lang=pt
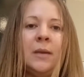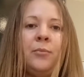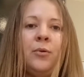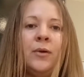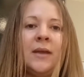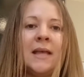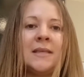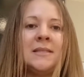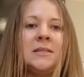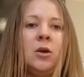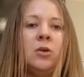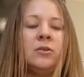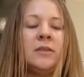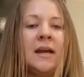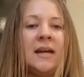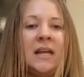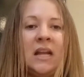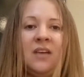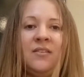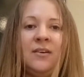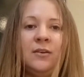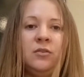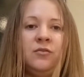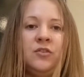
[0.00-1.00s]
Porque assim que eu estar tá
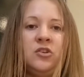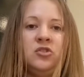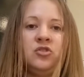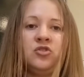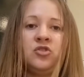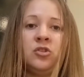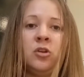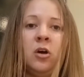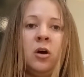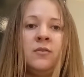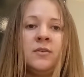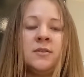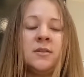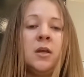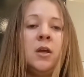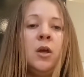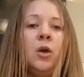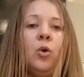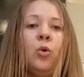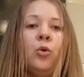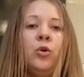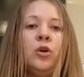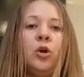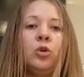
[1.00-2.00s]
gravando vídeos novos, o